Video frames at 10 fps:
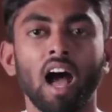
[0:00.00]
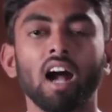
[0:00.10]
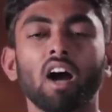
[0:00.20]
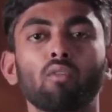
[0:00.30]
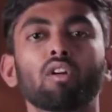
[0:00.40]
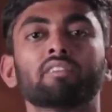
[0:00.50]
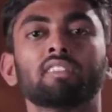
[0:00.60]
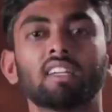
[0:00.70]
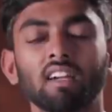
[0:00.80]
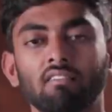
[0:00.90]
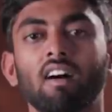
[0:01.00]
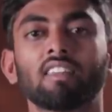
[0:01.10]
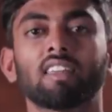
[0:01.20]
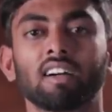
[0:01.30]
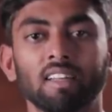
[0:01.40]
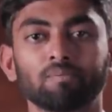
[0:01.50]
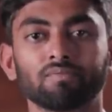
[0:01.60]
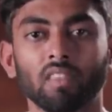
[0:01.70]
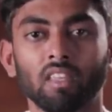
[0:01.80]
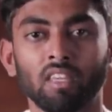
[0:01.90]
அங்கே அவ்வளோ சித்தர்கள் வாழ்ந்தாங்க
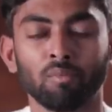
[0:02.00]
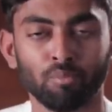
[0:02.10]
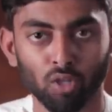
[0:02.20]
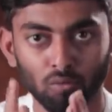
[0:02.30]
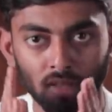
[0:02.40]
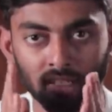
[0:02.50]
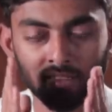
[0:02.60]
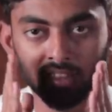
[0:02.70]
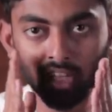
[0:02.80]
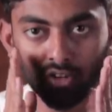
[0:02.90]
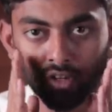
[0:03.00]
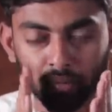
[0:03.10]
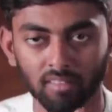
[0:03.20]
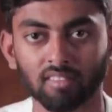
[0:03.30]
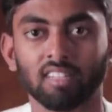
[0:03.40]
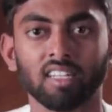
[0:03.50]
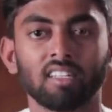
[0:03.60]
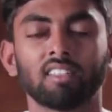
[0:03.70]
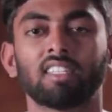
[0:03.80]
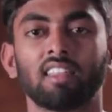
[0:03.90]
இப்பயும் அந்த சித்தர்களோட ப்ரசன்ஸ் அங்கே
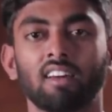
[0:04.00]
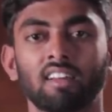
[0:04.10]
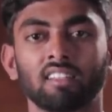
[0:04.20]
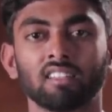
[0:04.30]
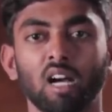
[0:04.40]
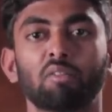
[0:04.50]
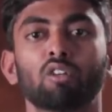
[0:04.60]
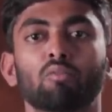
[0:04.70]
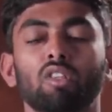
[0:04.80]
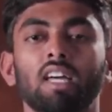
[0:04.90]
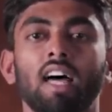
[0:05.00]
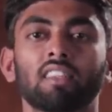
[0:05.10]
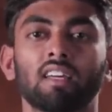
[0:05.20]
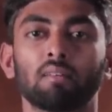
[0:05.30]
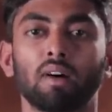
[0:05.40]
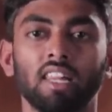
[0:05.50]
இருந்துகிட்டே தான் இருக்குது அப்படின்னும் போது அந்த